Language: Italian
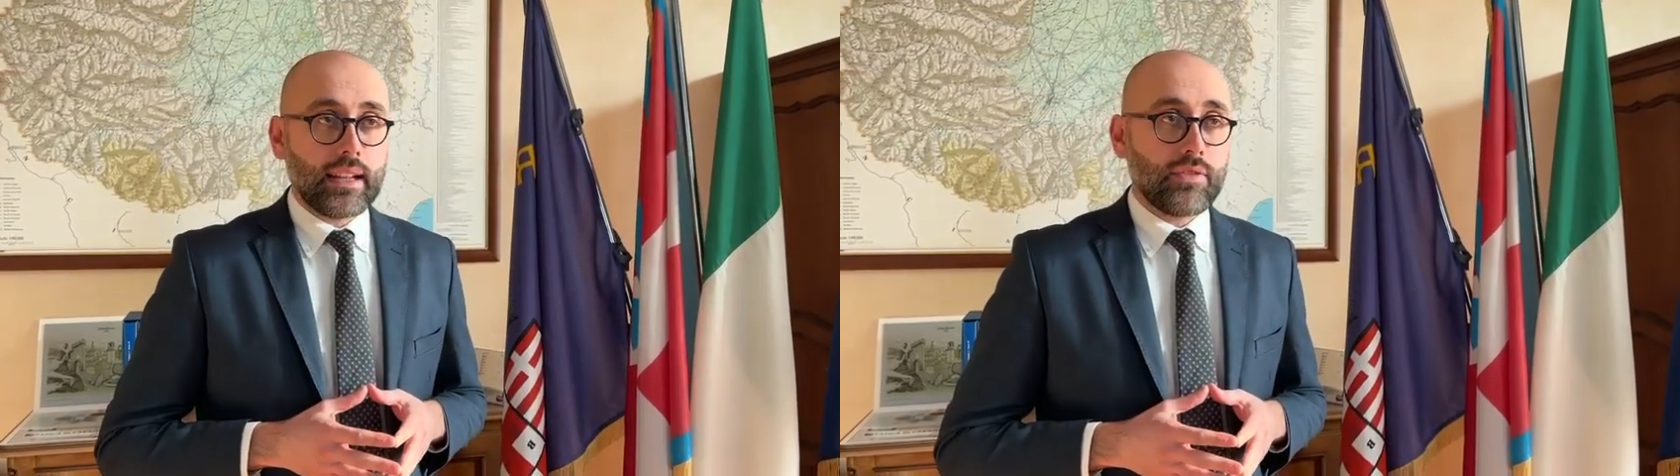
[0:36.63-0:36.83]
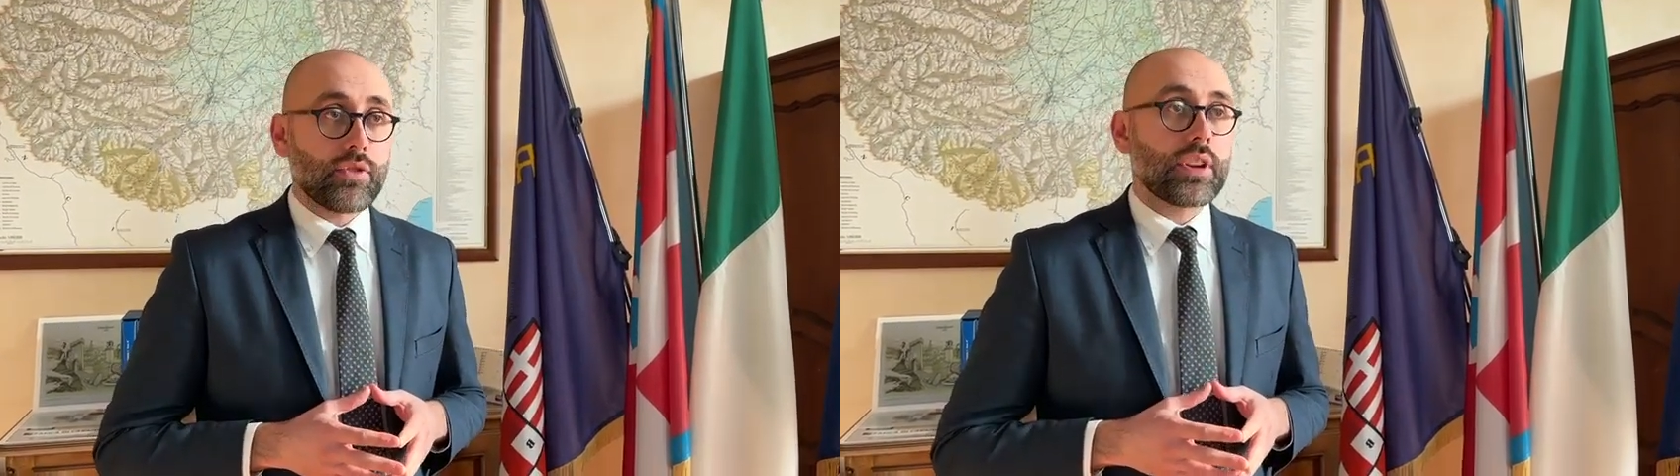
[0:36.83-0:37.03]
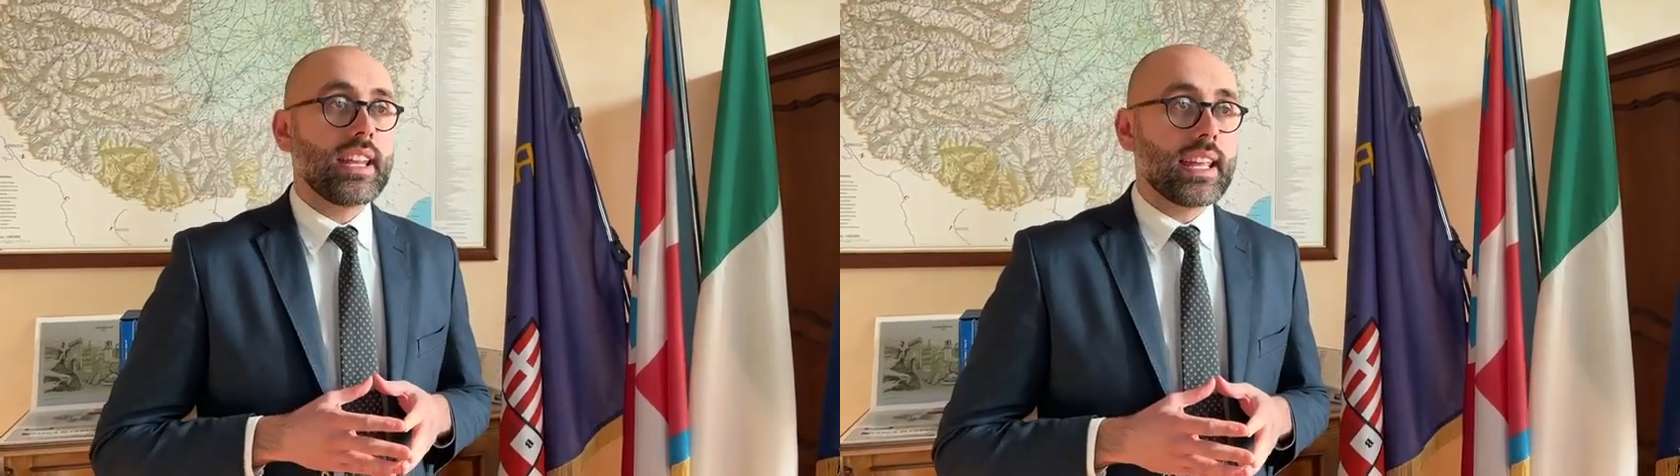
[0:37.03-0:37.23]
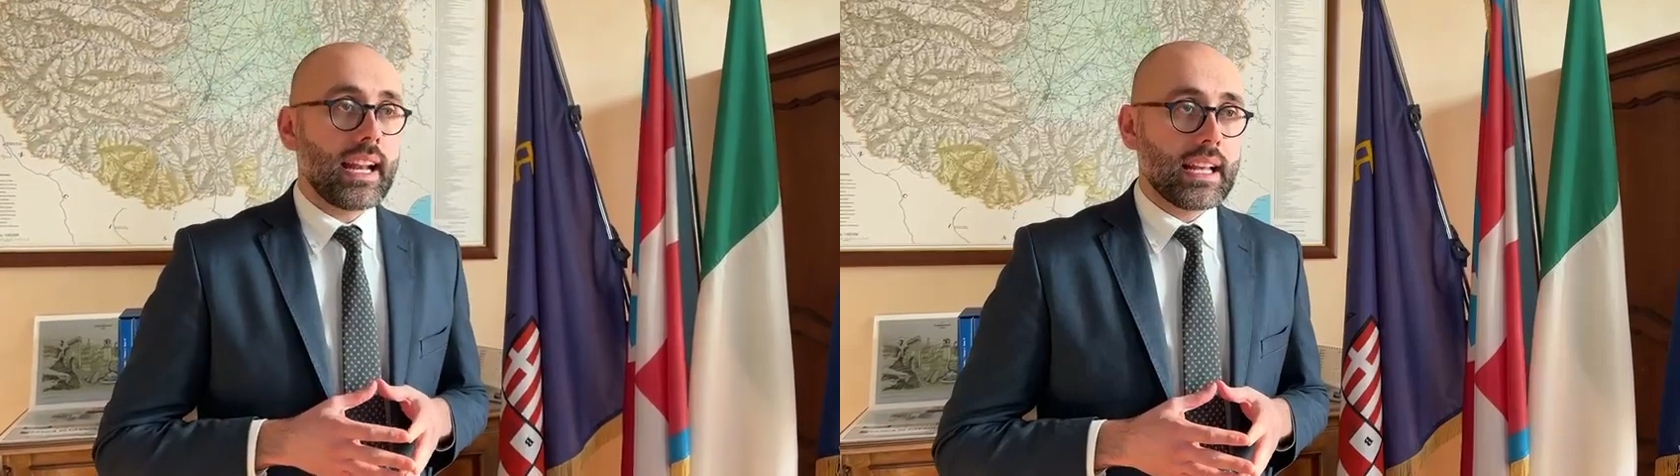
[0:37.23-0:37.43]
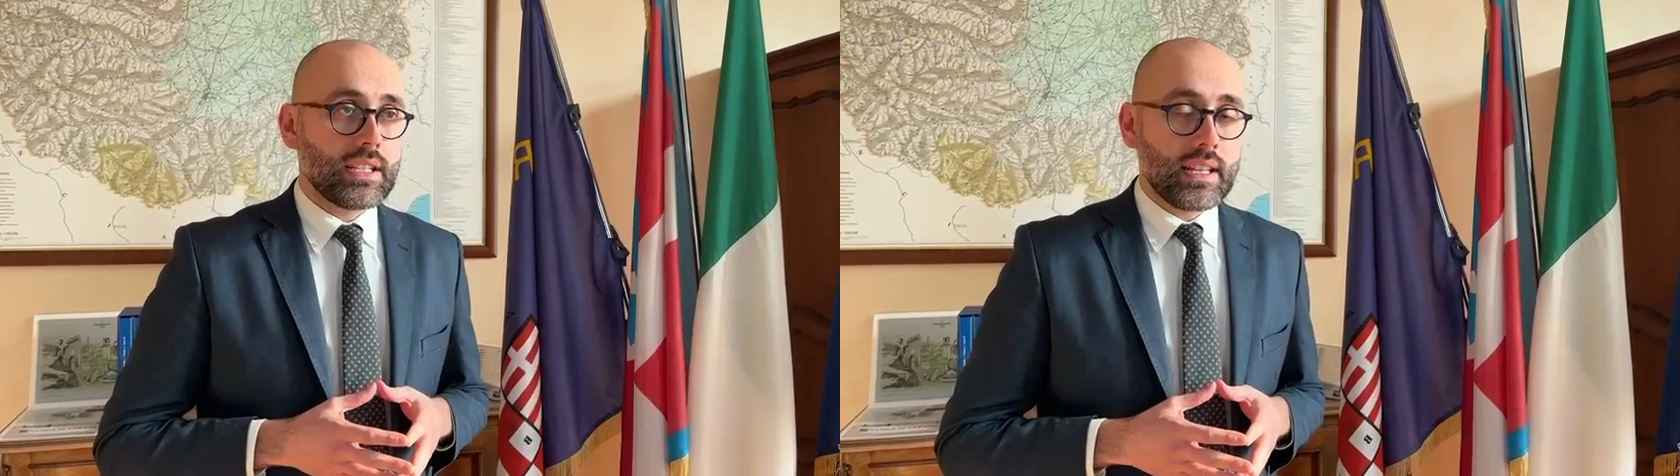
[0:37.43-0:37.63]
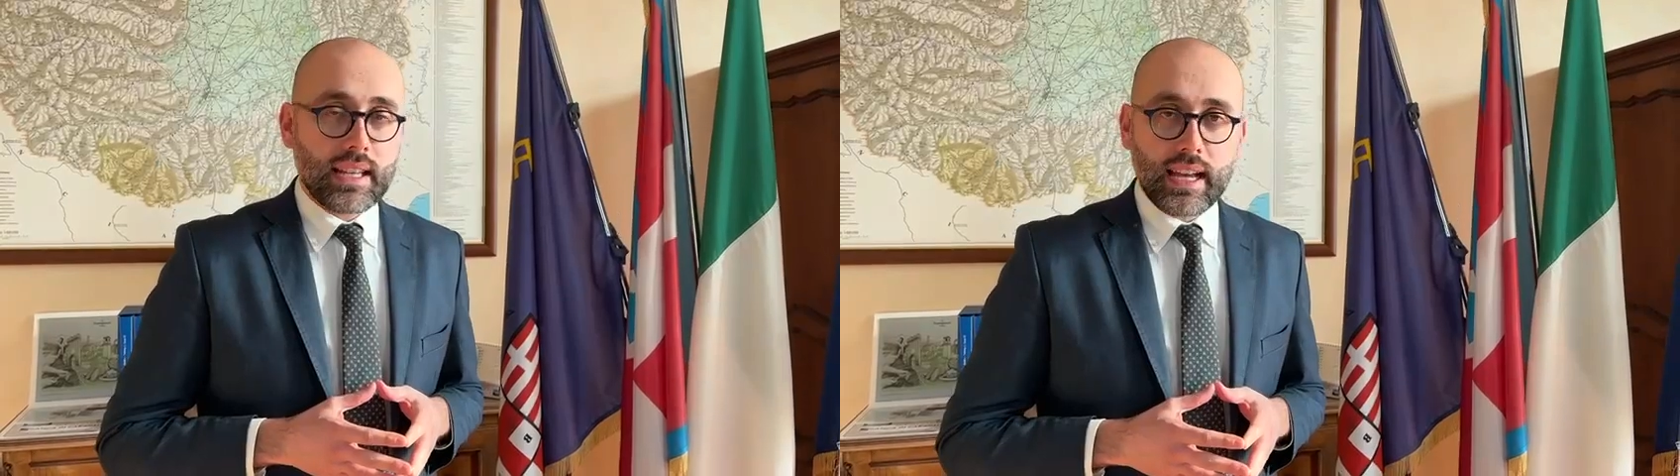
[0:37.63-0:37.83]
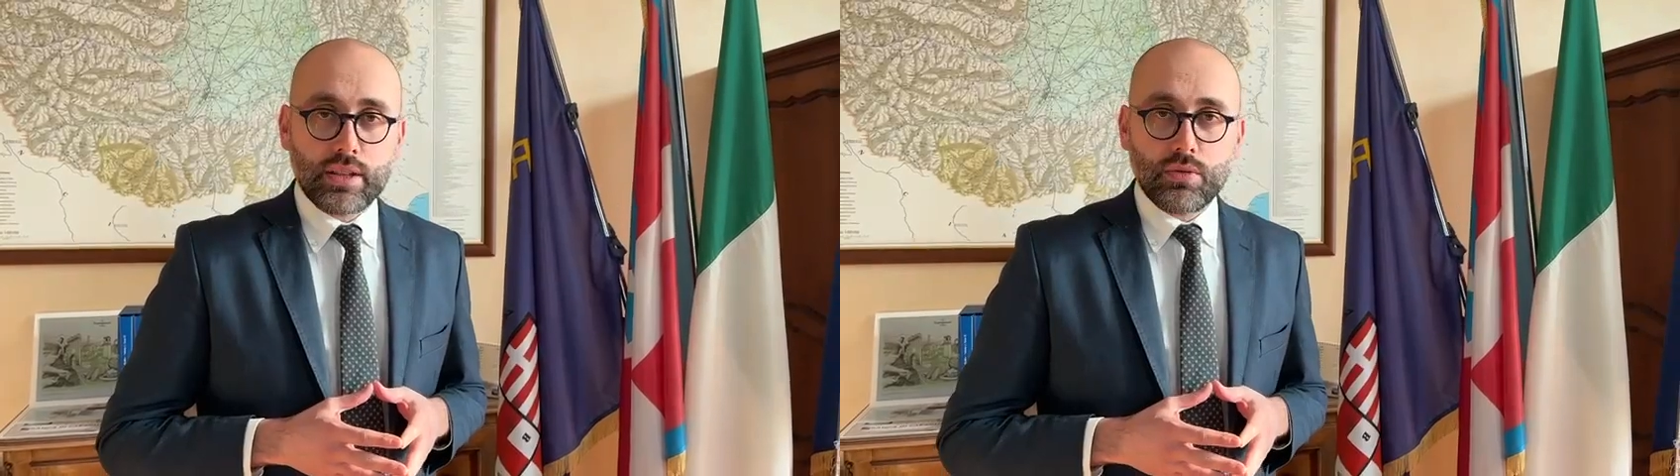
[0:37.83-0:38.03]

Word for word: fornire la città di